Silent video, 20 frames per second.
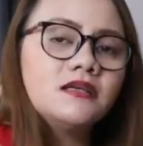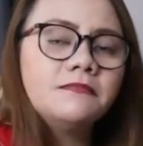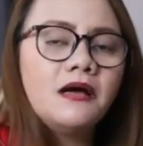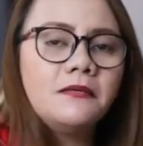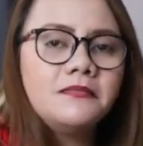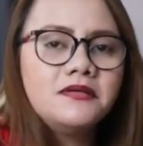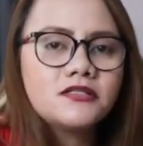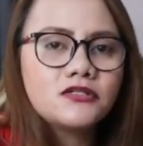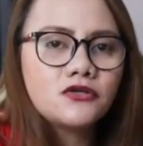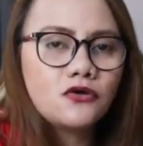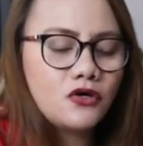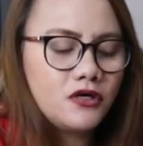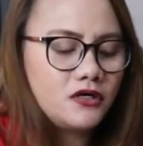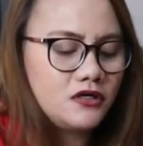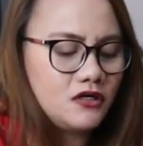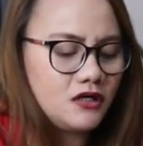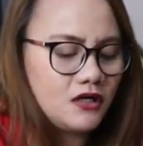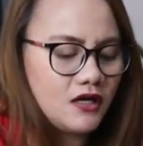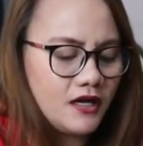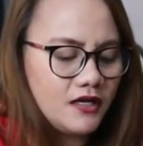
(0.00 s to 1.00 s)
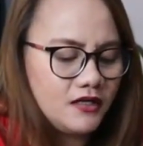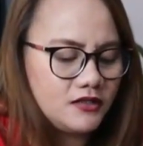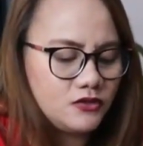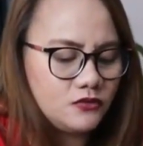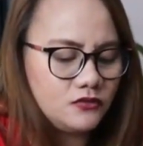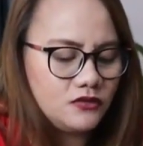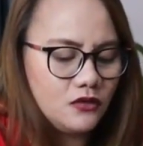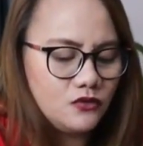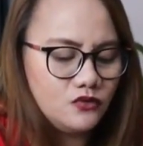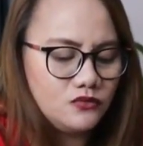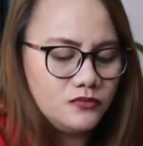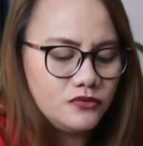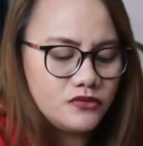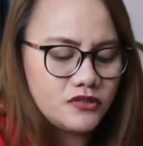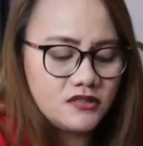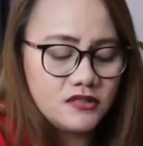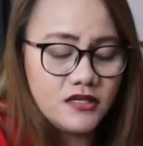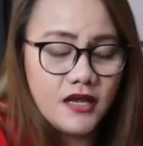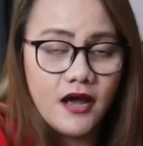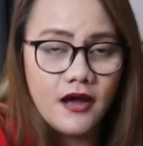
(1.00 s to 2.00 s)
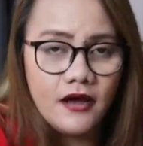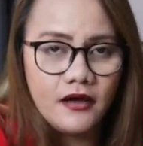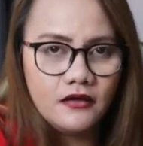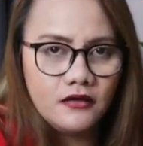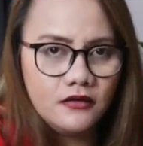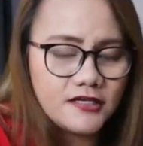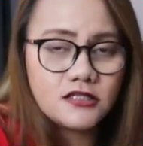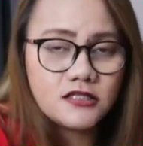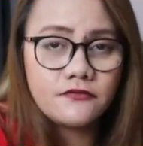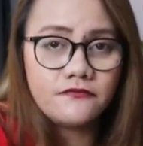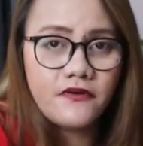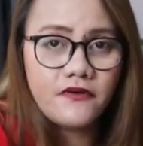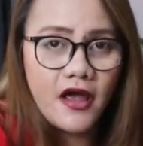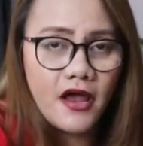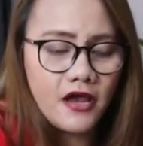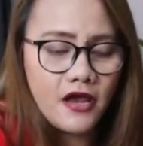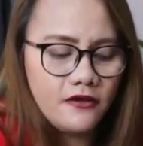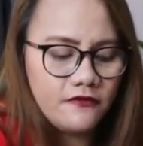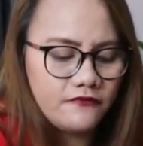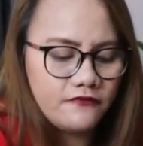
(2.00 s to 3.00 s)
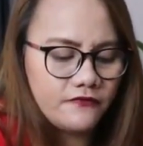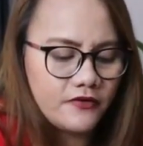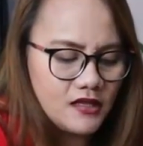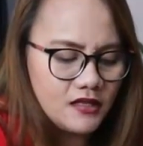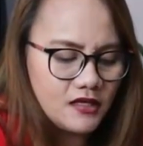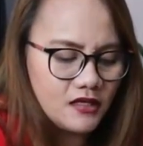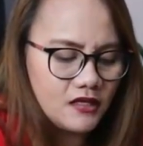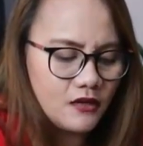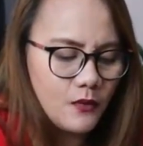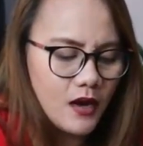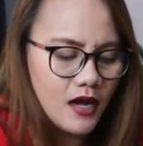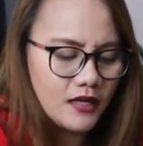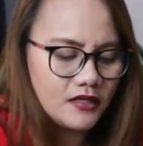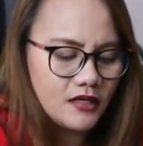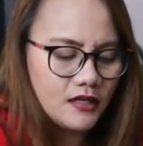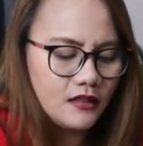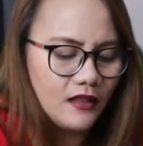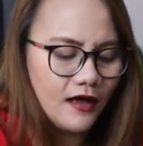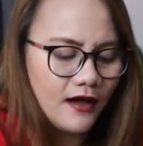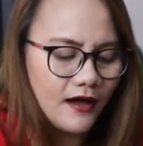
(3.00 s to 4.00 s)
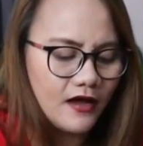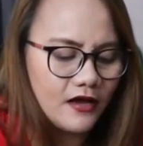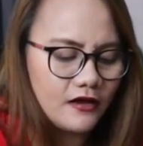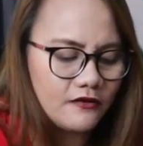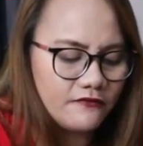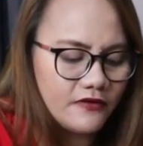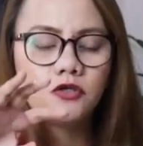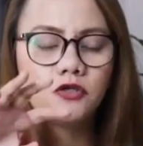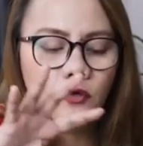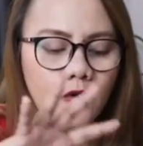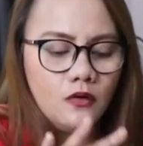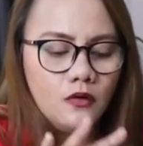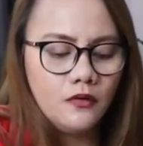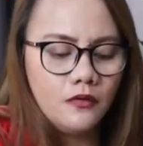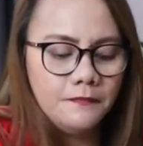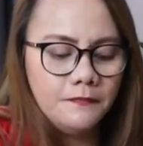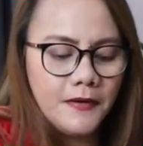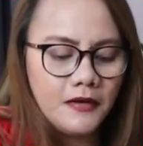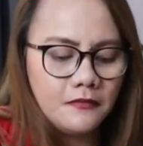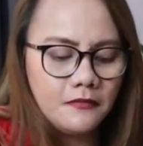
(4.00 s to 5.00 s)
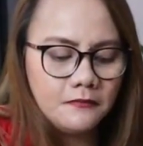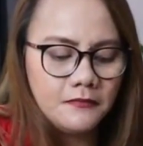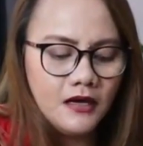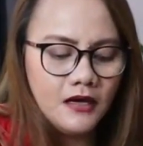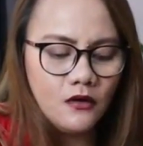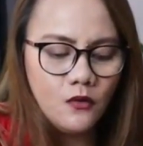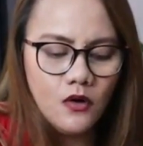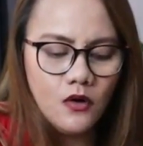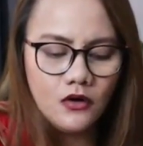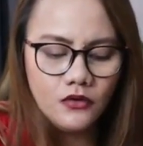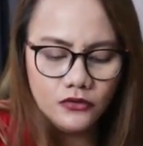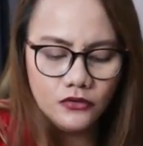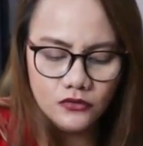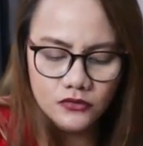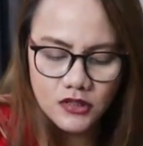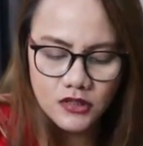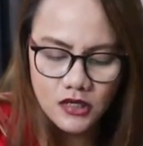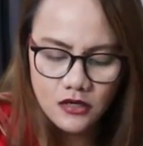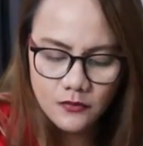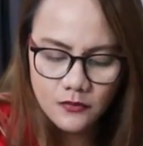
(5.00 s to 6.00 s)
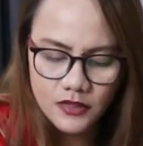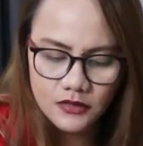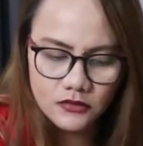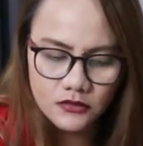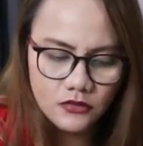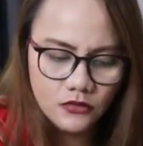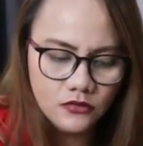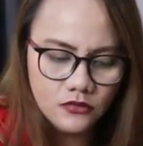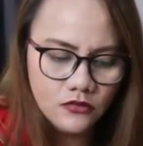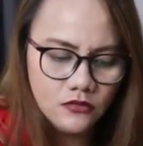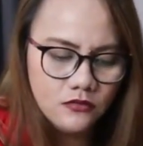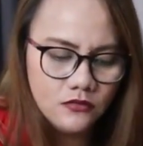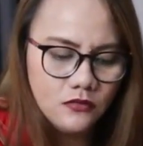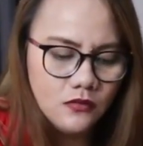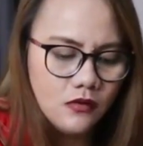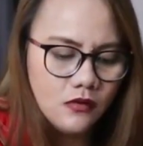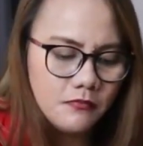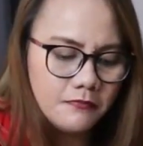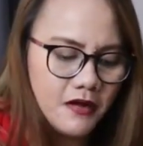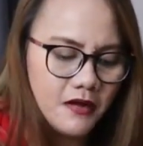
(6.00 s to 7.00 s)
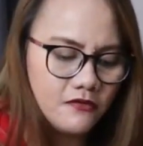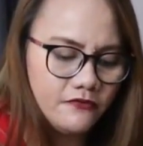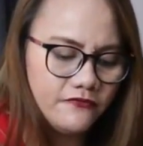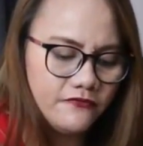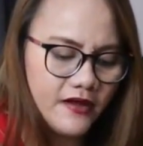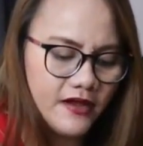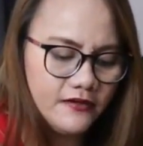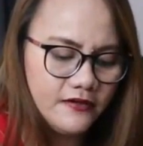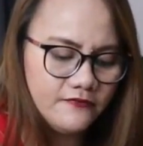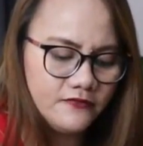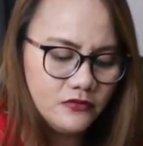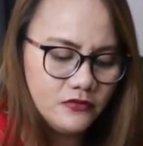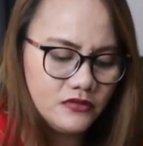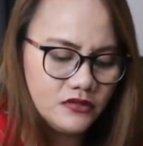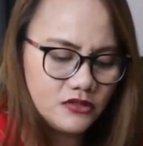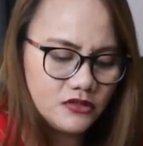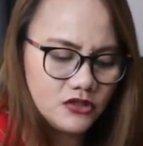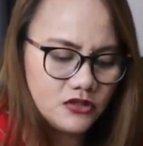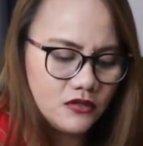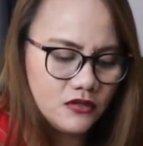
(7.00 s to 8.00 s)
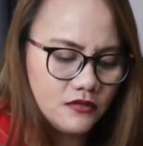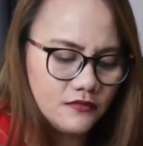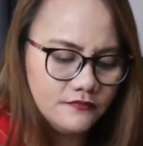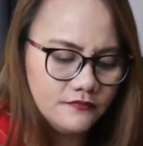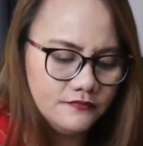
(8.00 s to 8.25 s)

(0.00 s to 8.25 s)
si Mami's Corner, guys, yung naubos niya is 5. And ginawa niya live. So, pag makuha ko tong dalawang to, pang 5 ko na siya.